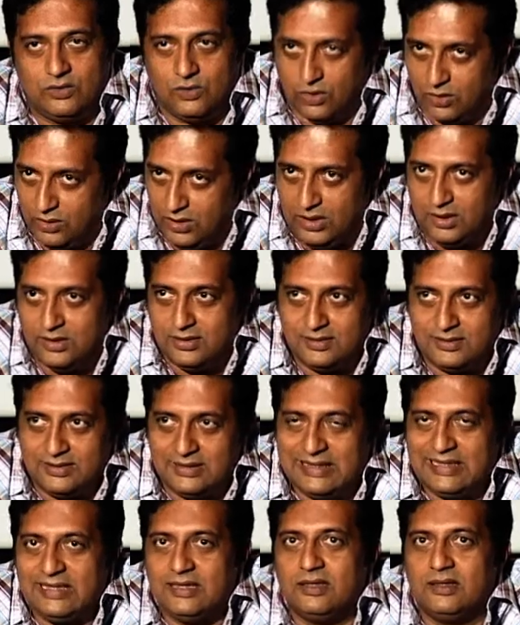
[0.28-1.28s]
ధోని
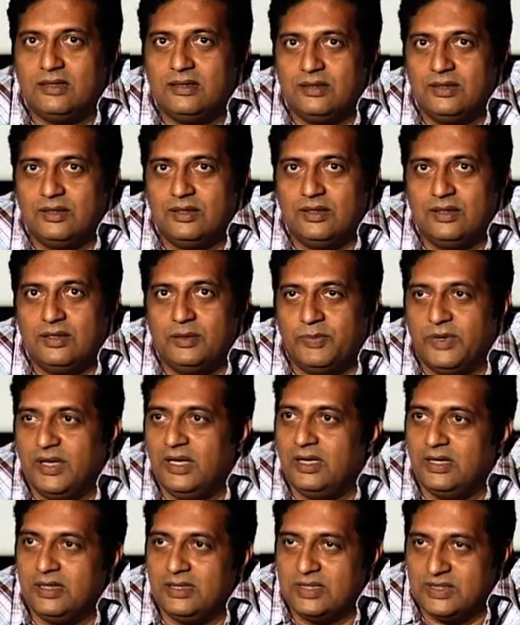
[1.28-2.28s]

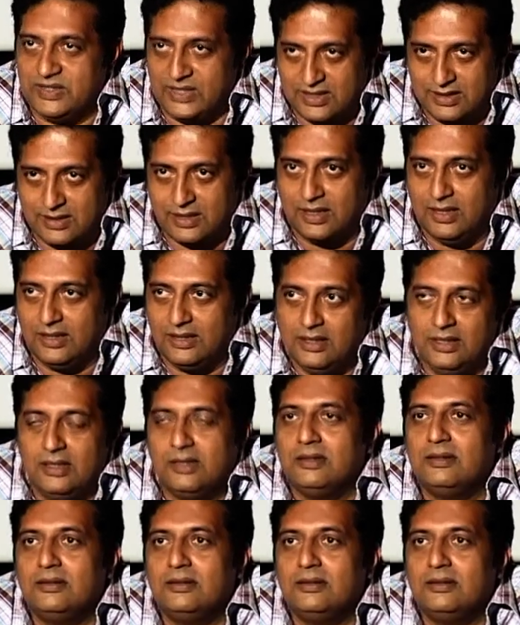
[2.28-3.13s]
ఇప్పుడే సెన్సర్ అయింది